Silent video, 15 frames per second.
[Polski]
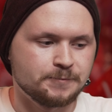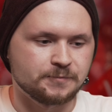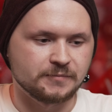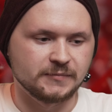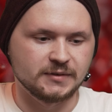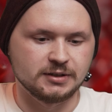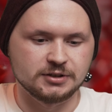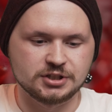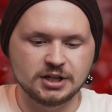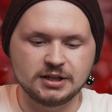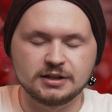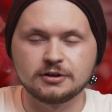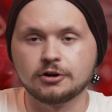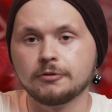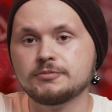m, mm,
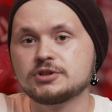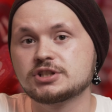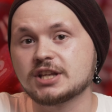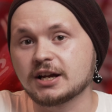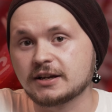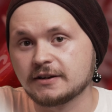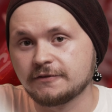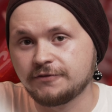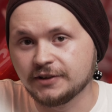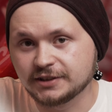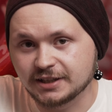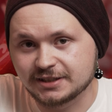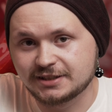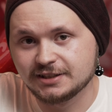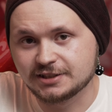że robisz tak
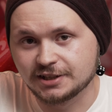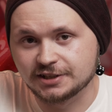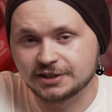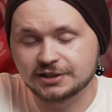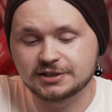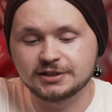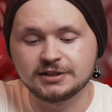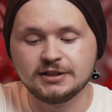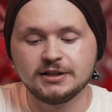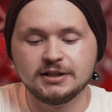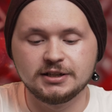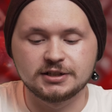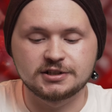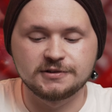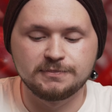fantastyczne rzeczy.
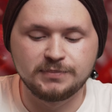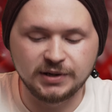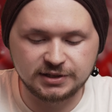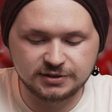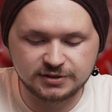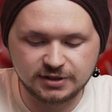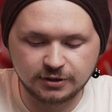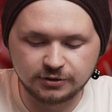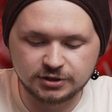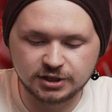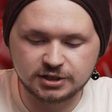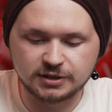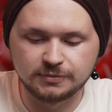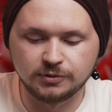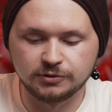Ja się bardzo z tego
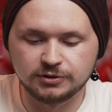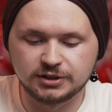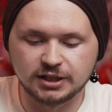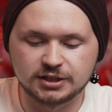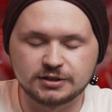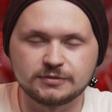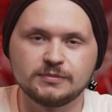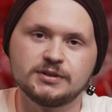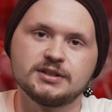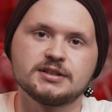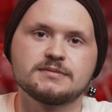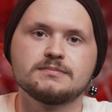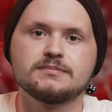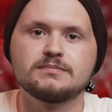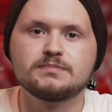cieszę, bo i też będę
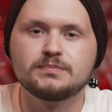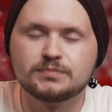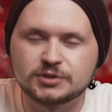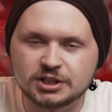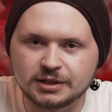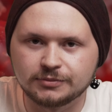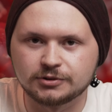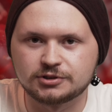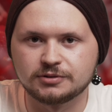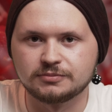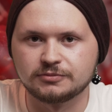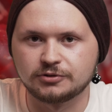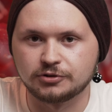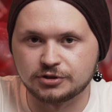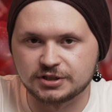z
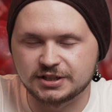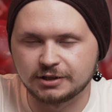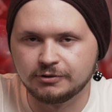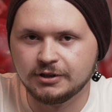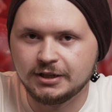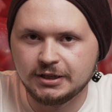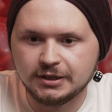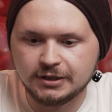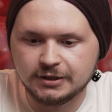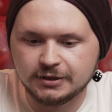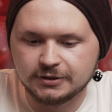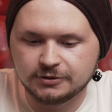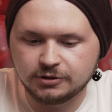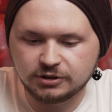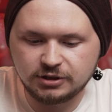przyjemnością korzystał.
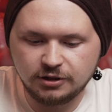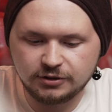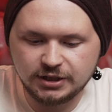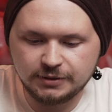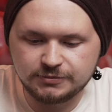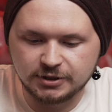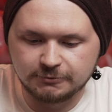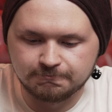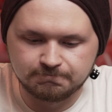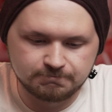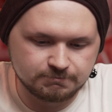To tyle ode mnie.